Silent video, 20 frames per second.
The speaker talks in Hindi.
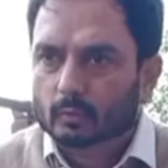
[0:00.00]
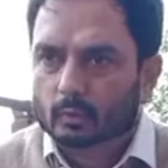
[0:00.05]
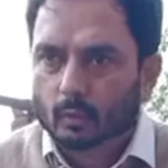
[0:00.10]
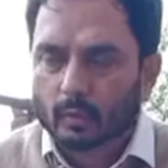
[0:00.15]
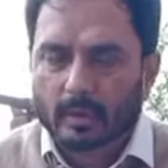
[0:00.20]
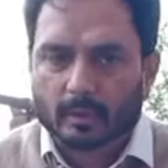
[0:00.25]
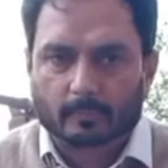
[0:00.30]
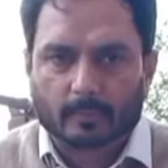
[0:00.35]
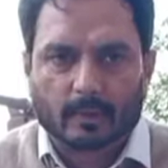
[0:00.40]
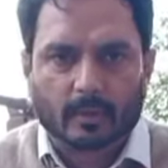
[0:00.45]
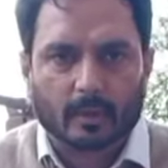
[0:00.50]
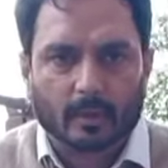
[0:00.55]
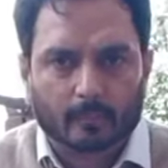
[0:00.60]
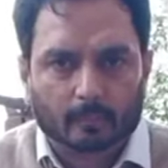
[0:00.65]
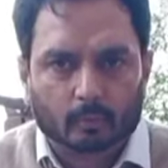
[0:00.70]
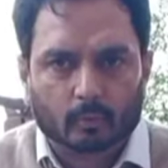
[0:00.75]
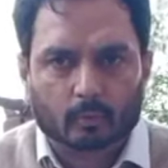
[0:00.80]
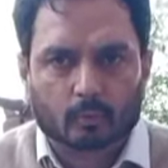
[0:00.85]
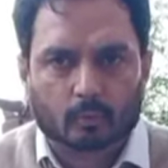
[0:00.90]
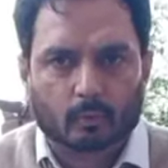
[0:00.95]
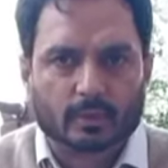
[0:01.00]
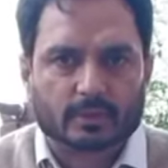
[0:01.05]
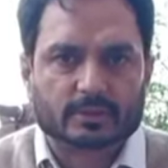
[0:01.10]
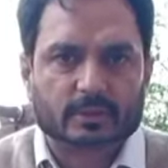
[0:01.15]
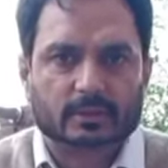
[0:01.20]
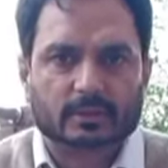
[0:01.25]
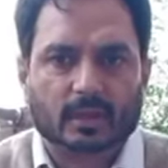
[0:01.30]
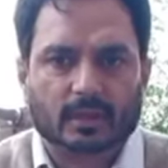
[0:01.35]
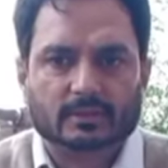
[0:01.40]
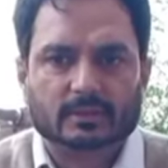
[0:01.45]
उनको एक प्रणाम और उनको एक
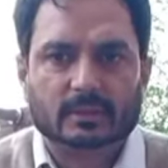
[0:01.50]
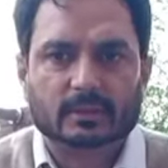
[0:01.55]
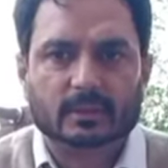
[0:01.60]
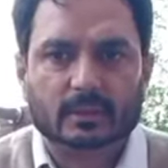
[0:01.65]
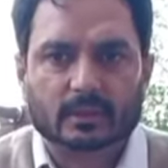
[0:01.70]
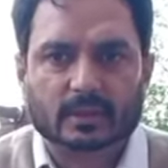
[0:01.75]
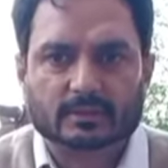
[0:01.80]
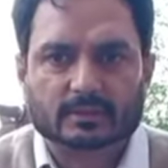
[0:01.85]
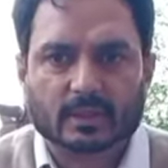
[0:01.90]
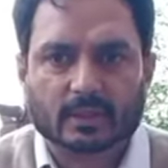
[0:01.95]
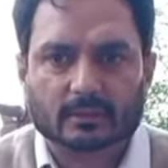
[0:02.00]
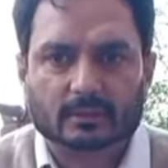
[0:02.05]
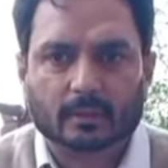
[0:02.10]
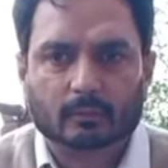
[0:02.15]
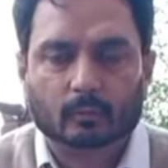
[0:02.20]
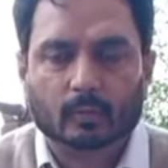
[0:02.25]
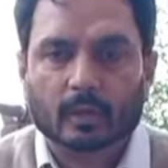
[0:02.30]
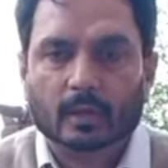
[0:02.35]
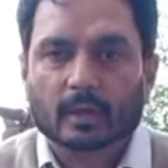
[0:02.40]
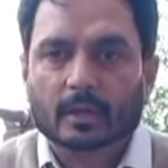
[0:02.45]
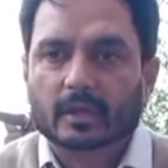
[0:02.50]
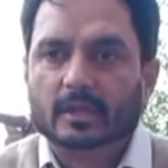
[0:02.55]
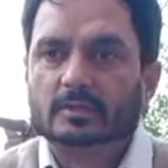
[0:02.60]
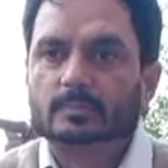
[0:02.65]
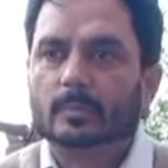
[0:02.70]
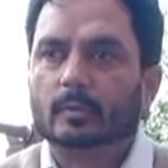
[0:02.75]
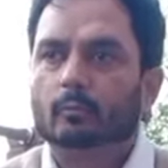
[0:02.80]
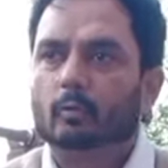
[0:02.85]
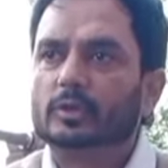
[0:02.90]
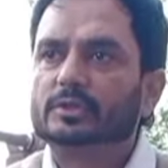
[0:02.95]
श्रद्धांजलि देना चाहता हूँ
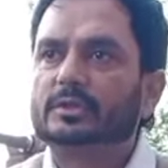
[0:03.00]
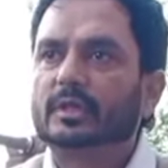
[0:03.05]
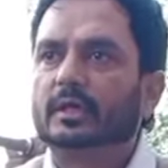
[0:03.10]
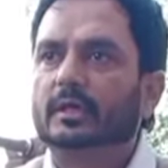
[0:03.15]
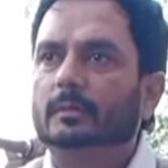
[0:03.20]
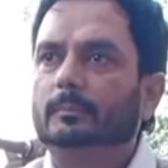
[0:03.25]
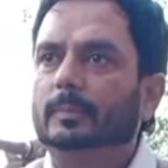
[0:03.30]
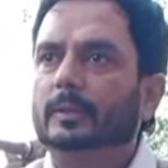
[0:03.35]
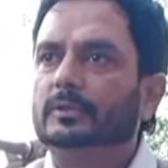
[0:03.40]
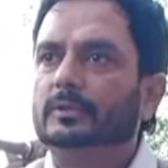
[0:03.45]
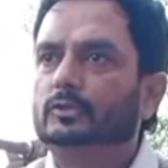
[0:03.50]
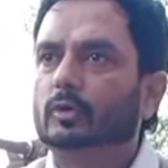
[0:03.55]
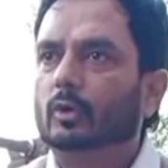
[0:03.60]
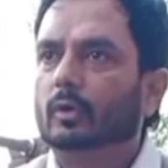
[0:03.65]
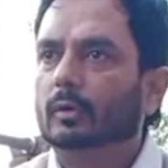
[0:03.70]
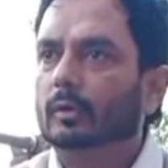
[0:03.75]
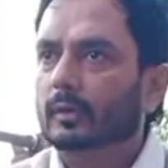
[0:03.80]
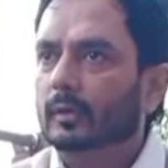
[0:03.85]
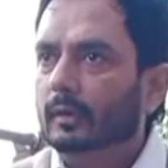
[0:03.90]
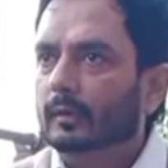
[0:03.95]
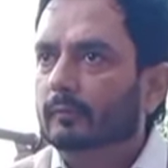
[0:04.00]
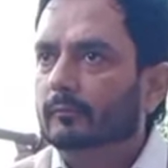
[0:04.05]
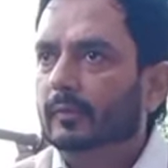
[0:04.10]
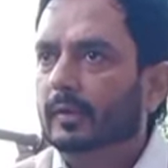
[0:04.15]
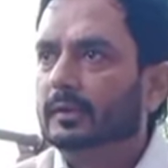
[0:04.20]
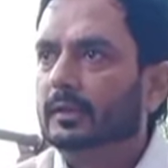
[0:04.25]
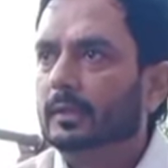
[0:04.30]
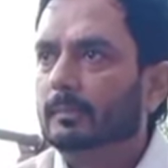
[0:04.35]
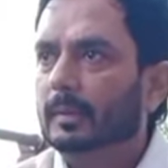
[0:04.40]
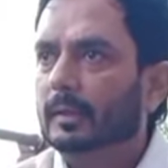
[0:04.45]
इसमें वो शहीद भी जो
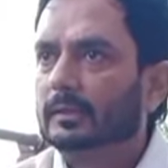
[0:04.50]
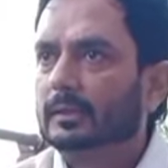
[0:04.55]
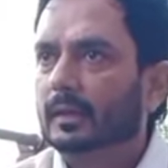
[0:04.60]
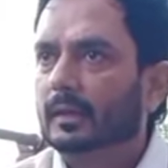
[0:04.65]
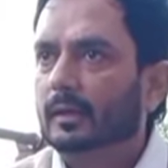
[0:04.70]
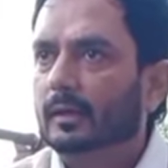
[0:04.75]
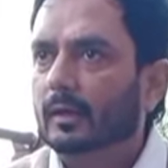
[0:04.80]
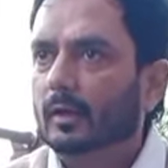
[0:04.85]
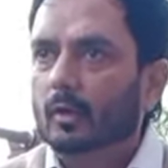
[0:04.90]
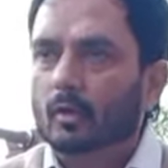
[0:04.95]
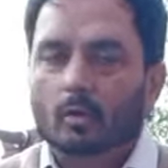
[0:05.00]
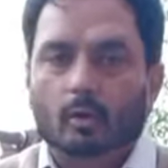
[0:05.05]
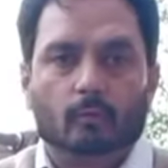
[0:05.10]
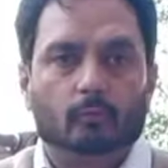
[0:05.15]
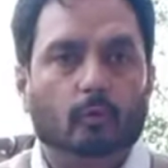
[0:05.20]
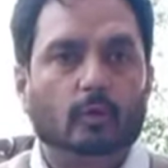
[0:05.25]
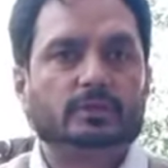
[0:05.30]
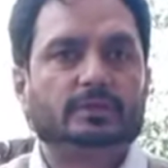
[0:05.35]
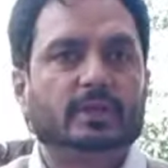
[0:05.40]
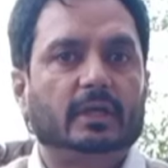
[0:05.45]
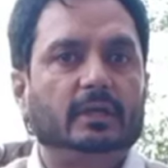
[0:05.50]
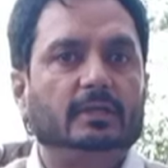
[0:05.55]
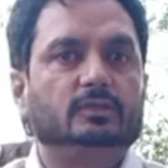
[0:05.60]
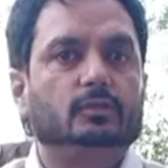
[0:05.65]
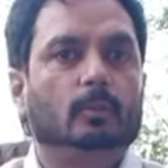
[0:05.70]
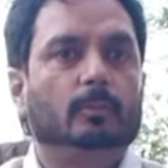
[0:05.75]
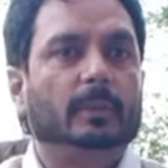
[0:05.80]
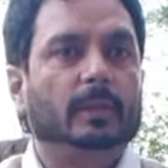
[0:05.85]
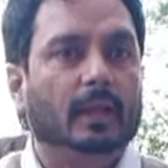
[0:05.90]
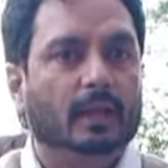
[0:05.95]
वर्दी में थे और वो शहीद
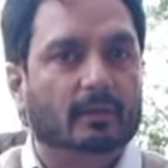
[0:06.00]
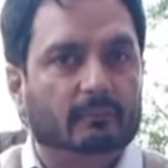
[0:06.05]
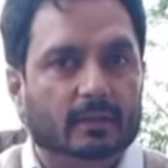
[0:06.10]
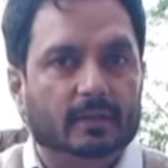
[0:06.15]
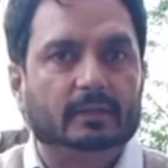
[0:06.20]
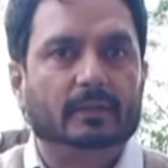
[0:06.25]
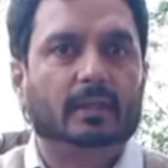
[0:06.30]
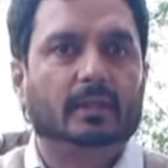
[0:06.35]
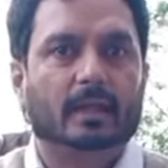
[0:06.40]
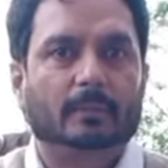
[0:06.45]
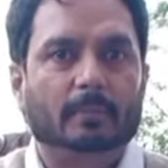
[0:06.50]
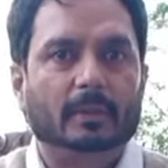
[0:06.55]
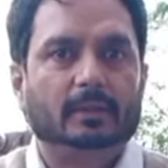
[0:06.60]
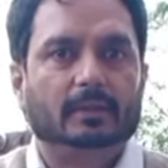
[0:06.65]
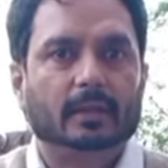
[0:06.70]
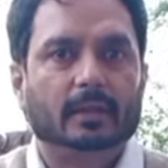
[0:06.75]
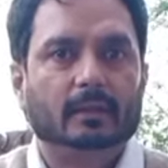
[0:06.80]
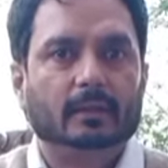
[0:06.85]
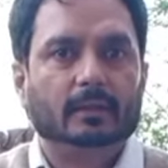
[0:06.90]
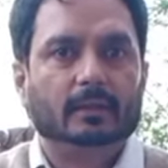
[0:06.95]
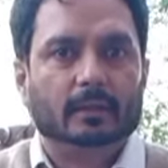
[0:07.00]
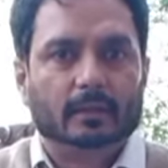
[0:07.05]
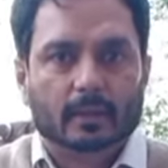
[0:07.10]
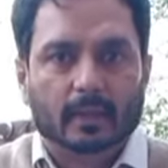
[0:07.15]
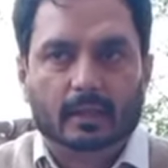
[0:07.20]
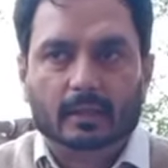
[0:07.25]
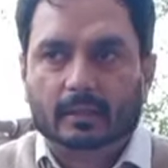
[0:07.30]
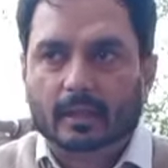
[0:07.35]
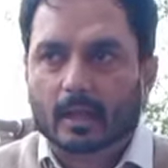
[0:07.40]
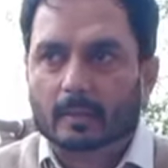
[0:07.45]
जो बिना वर्दी के भी थे
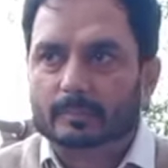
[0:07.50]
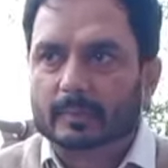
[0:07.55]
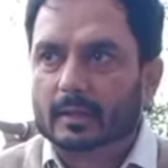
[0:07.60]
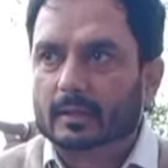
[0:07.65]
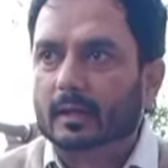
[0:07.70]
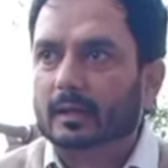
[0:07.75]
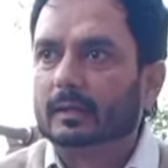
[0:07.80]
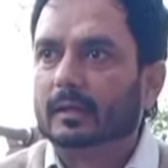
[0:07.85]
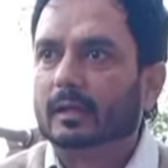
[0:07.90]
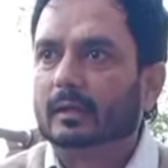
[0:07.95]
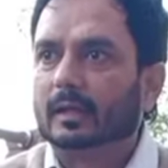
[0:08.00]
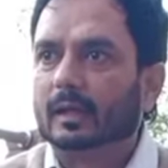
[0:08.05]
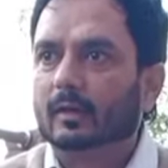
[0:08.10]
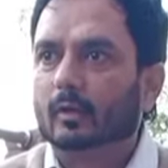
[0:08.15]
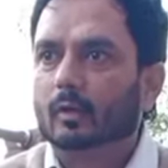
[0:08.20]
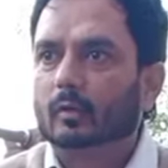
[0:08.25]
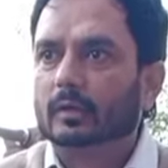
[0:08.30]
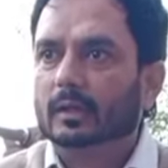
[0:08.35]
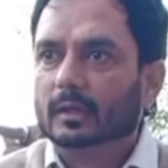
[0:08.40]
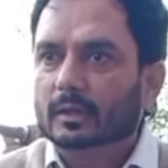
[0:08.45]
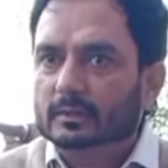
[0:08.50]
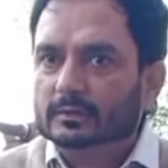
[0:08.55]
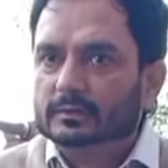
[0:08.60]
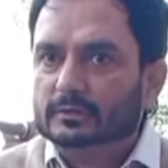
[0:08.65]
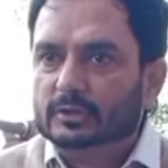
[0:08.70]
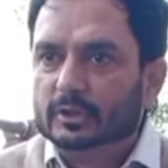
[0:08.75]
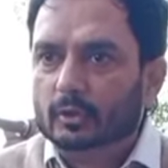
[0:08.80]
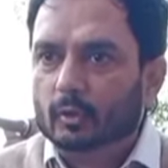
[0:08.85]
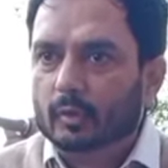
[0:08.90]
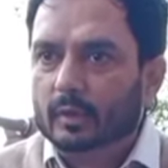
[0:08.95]
यानी कि आपके करगिल के लोग
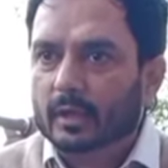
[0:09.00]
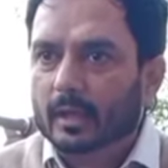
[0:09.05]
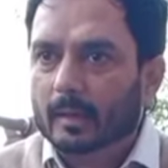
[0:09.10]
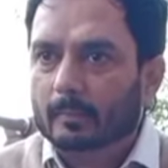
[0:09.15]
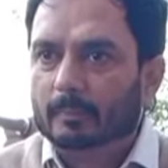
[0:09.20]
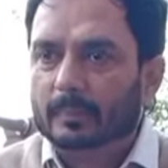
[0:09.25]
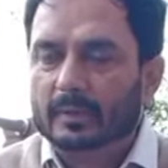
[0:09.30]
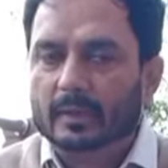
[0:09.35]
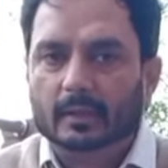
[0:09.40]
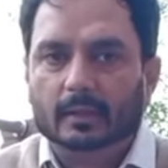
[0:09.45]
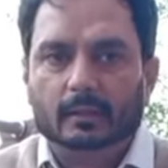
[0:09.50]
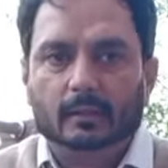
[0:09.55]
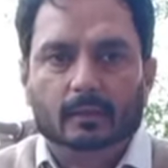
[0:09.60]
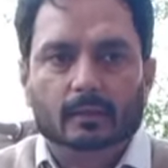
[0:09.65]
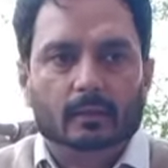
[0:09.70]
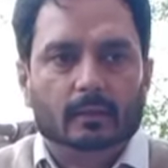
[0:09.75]
जिन्होंने अपनी